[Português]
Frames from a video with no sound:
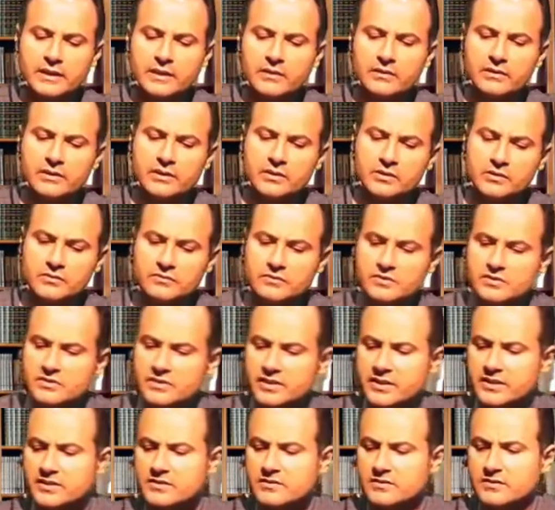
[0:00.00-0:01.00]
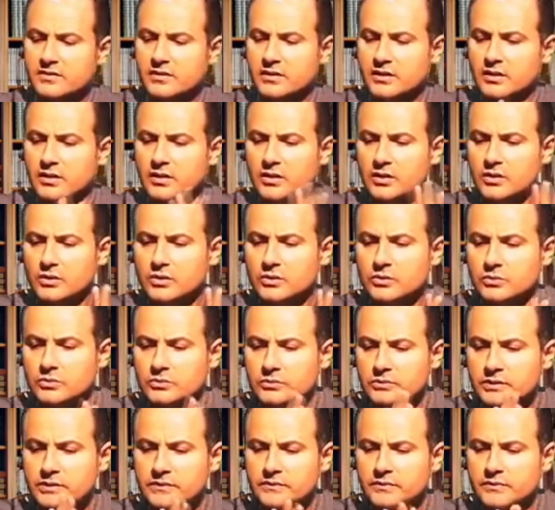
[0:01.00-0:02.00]
Quero ler com vocês
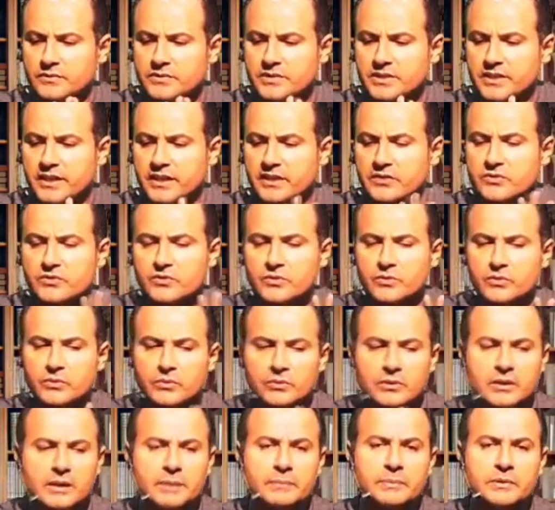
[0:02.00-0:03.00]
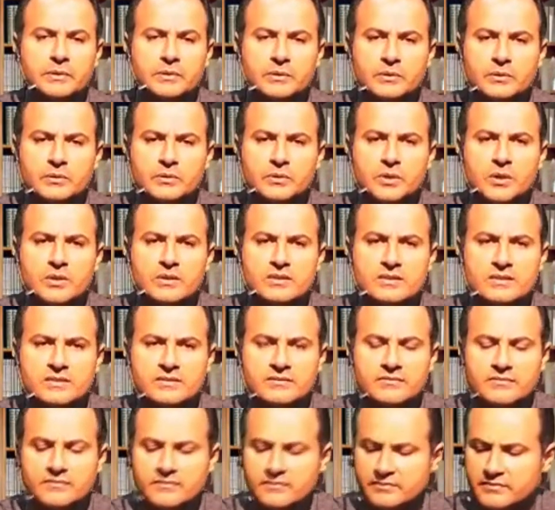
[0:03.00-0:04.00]
o livro de Êxodo, no capítulo
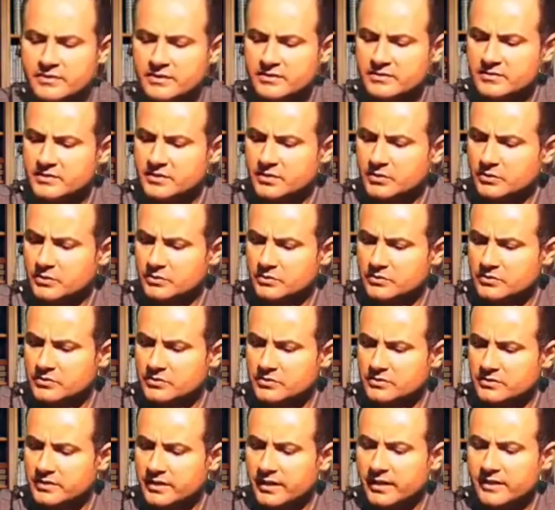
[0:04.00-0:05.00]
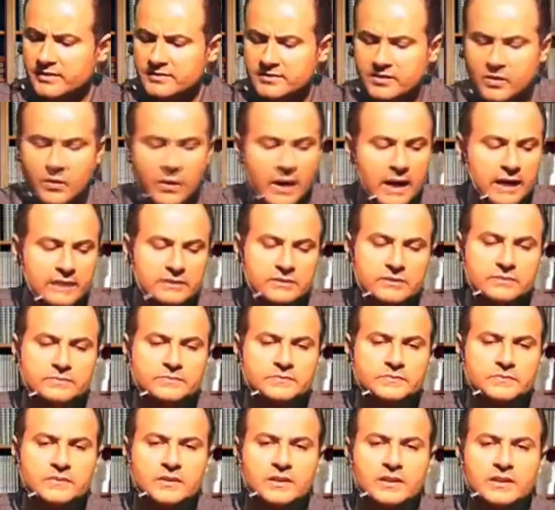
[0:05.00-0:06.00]
12, versículos 3 e 4,
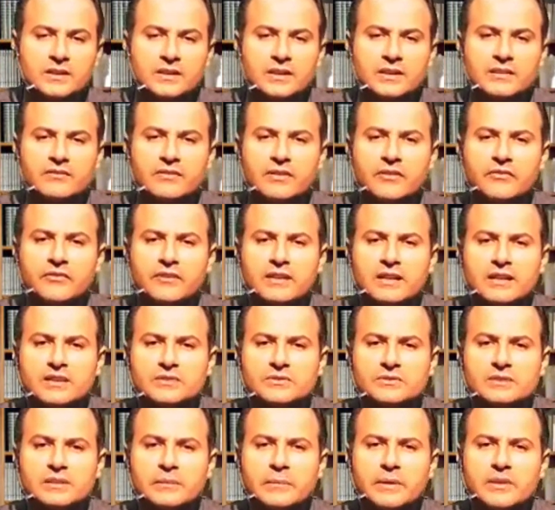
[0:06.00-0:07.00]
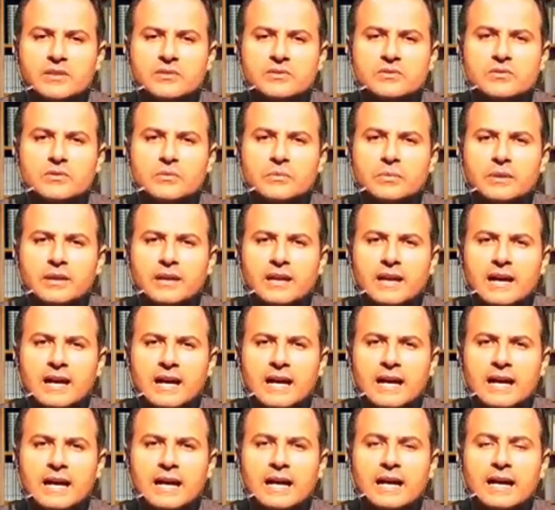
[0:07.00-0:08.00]
que vai falar justamente sobre
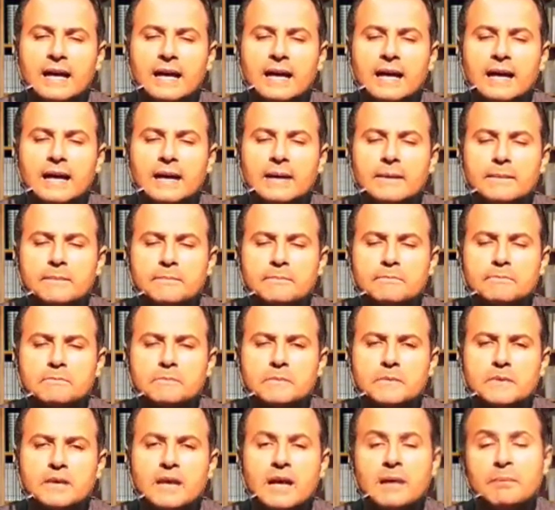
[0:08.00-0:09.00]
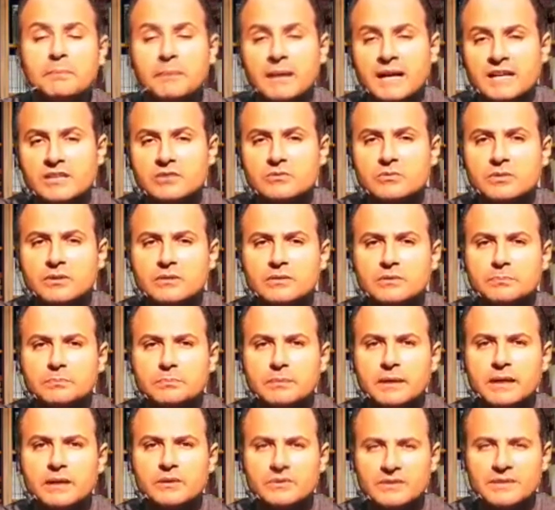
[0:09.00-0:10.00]
a, a Páscoa
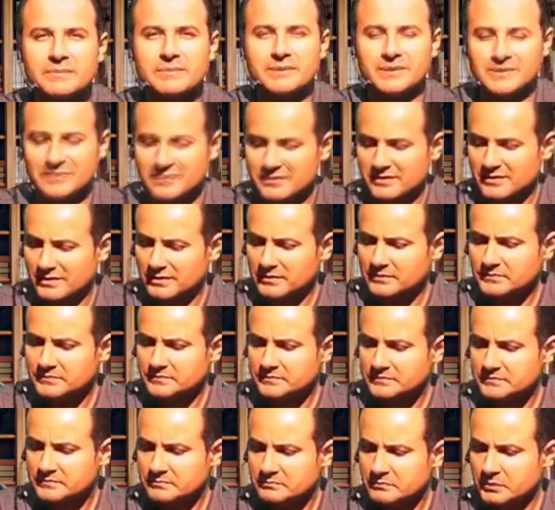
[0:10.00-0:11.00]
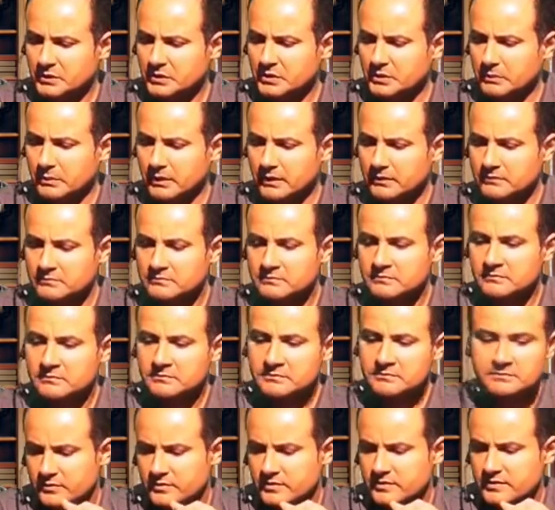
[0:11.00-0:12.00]
para os hebreus. Né? Muito bem.
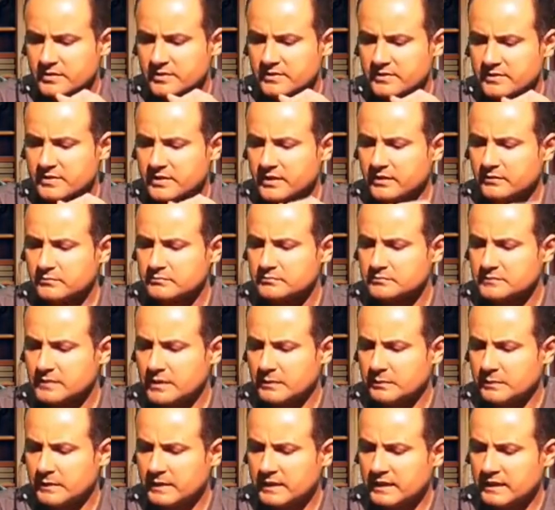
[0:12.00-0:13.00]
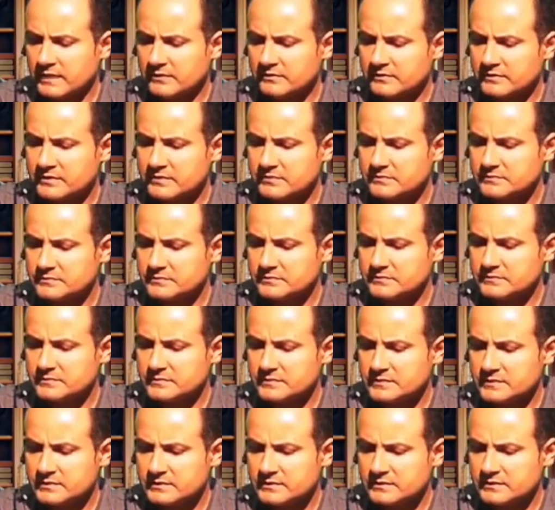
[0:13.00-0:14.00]
Diz assim a palavra
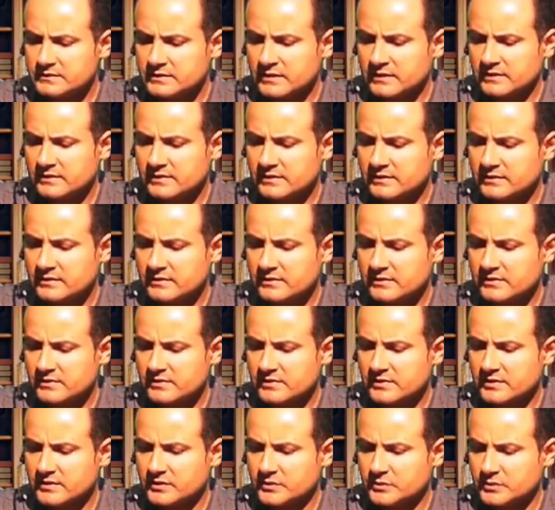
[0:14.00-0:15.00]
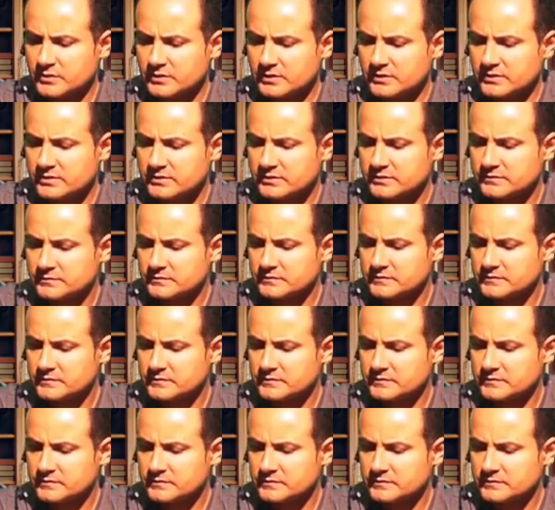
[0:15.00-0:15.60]
das Santas Escrituras.